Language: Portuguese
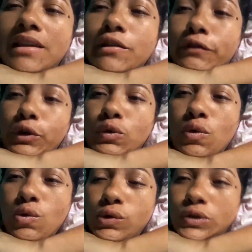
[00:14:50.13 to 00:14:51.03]
que foi
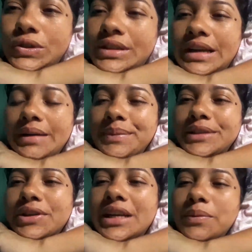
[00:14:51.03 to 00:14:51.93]
curto, eu assim, sei,
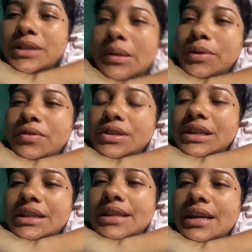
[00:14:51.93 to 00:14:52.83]
mas eu queria mostrar pra
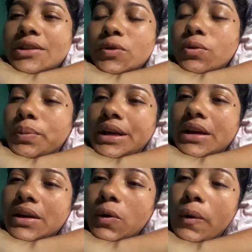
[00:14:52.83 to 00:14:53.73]
vocês aí as
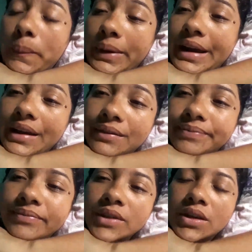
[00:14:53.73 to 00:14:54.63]
comprinhas que eu comprei,
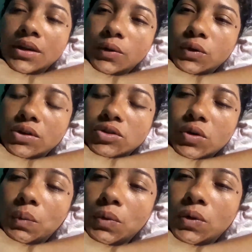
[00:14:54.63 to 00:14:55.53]
o nosso
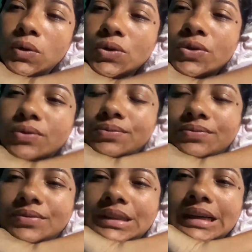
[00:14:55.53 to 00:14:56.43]
almoço,
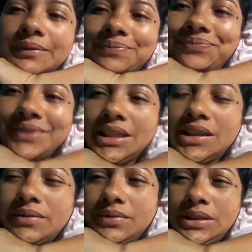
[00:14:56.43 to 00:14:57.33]
tá?
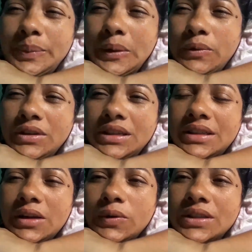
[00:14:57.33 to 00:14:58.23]
Espero muito que vocês
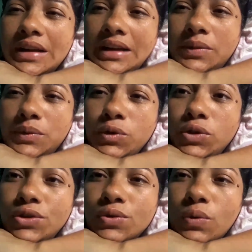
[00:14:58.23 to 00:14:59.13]
tenham gostado, mil
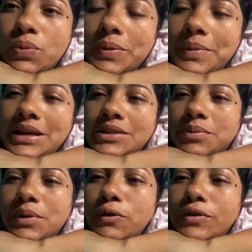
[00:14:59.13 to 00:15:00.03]
desculpa mesmo
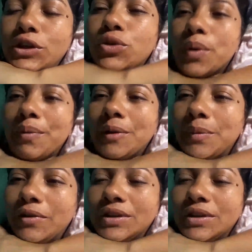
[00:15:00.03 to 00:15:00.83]
pelo vídeo, prometo pra